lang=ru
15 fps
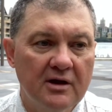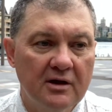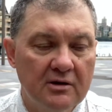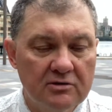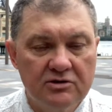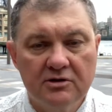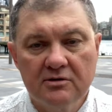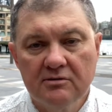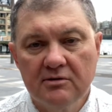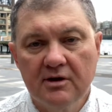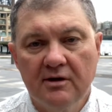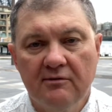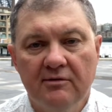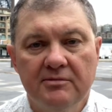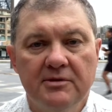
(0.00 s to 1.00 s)
Короче
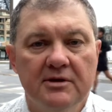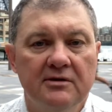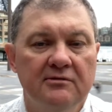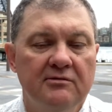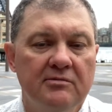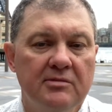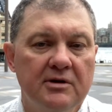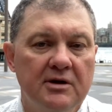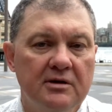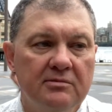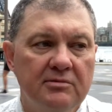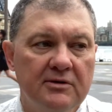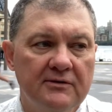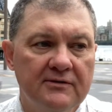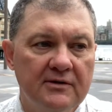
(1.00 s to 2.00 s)
говоря, вам надо выбирать
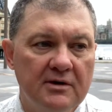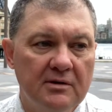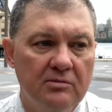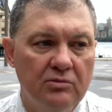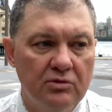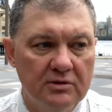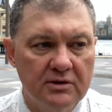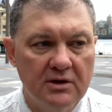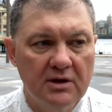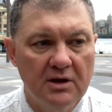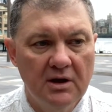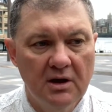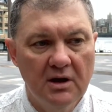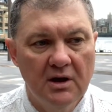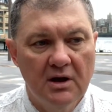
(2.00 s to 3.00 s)
место работы
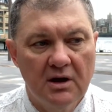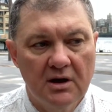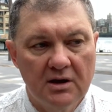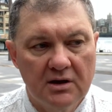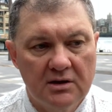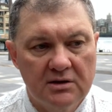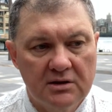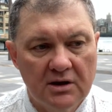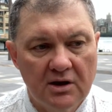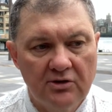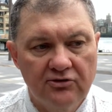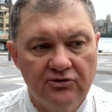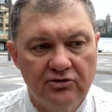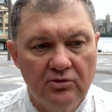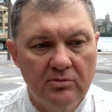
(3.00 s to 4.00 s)
а, так,
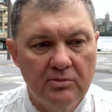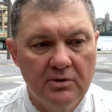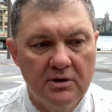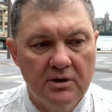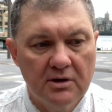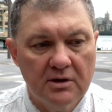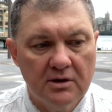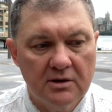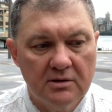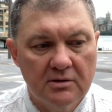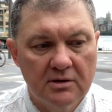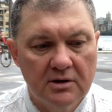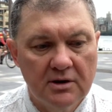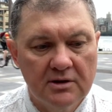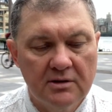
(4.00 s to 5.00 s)
чтобы
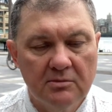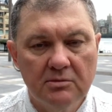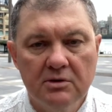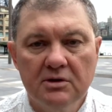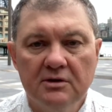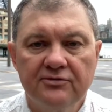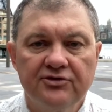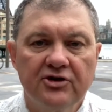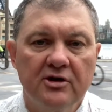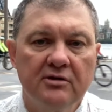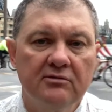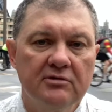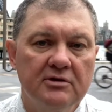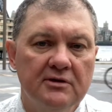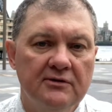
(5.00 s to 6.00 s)
это было в
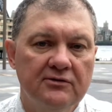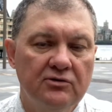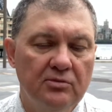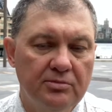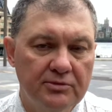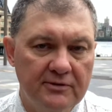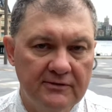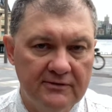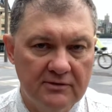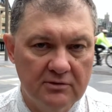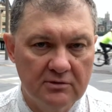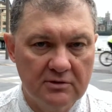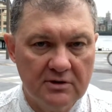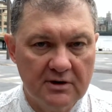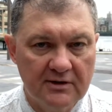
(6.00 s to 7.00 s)
шаговой доступности
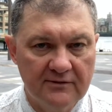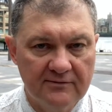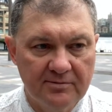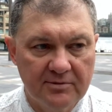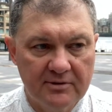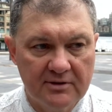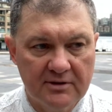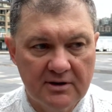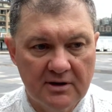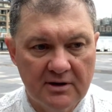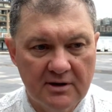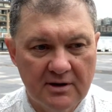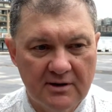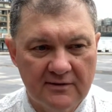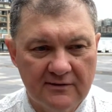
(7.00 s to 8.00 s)
до транспорта,
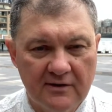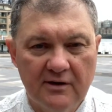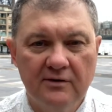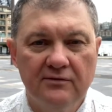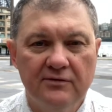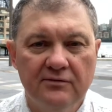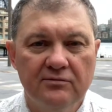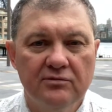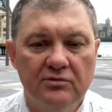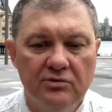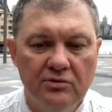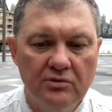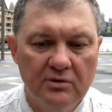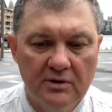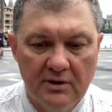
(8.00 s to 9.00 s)
а скорее всего
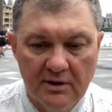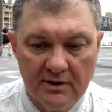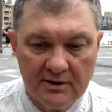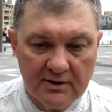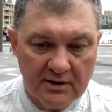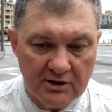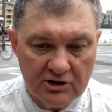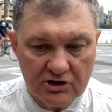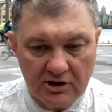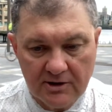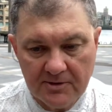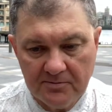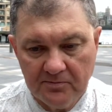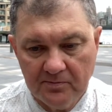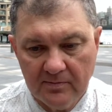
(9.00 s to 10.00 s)
до
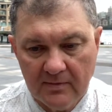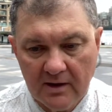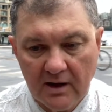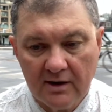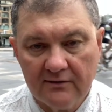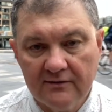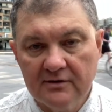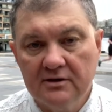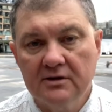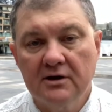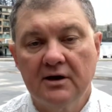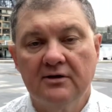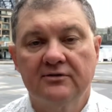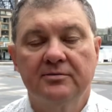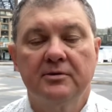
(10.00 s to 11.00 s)
электрички. А, кстати,
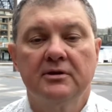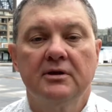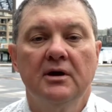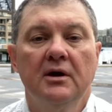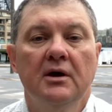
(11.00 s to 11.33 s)
транспорт.